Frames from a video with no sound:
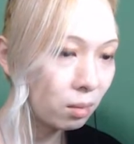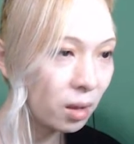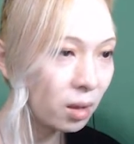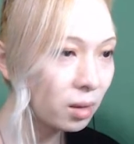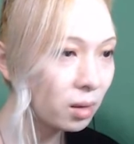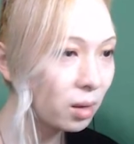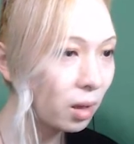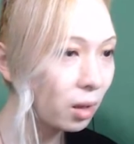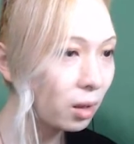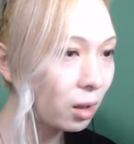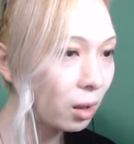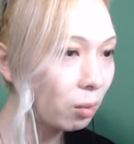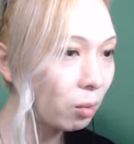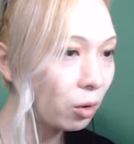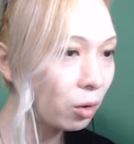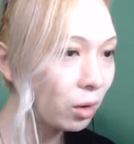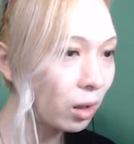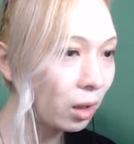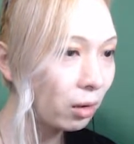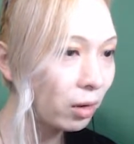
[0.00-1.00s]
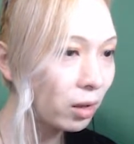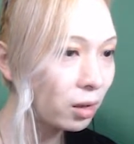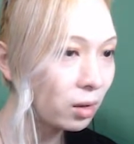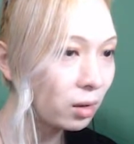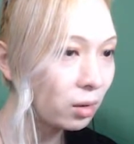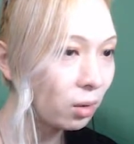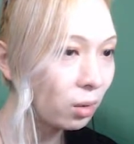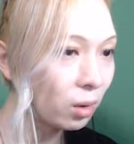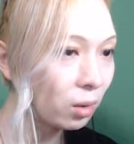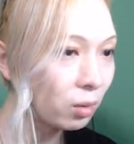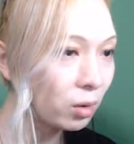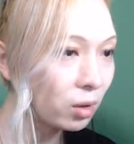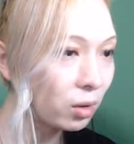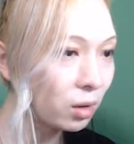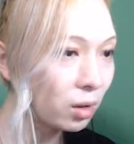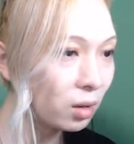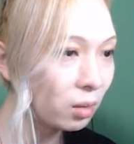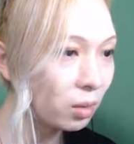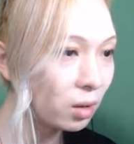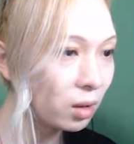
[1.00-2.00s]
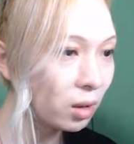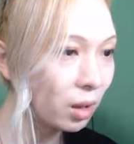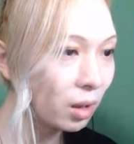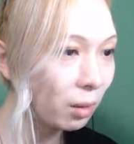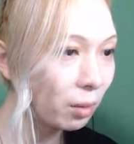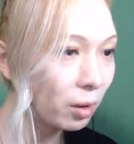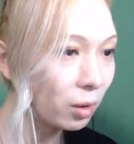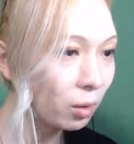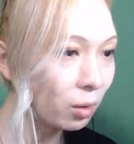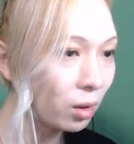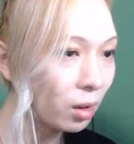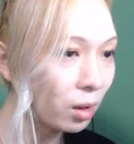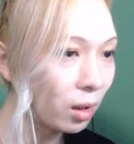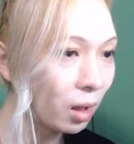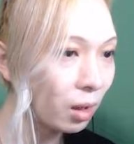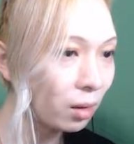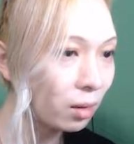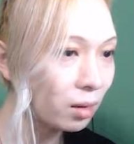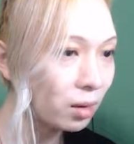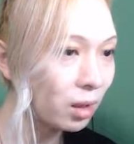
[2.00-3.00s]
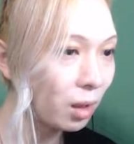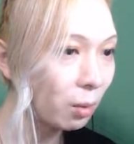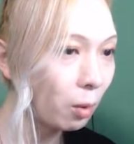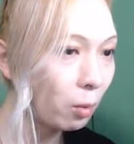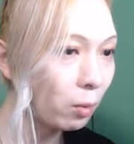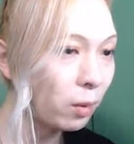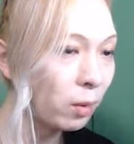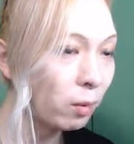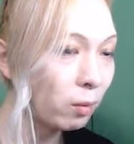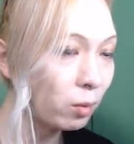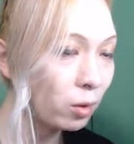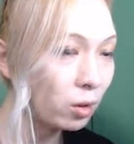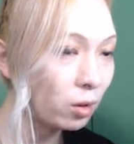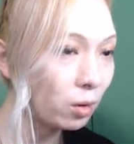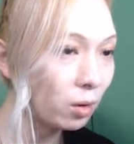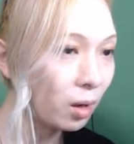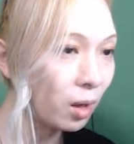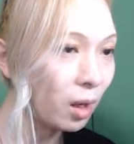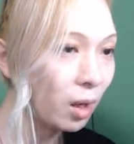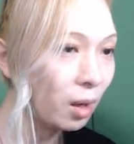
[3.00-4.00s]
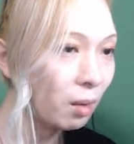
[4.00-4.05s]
さくらんぼの種は数個でもすりつぶして食べると危険。しかも無味無臭。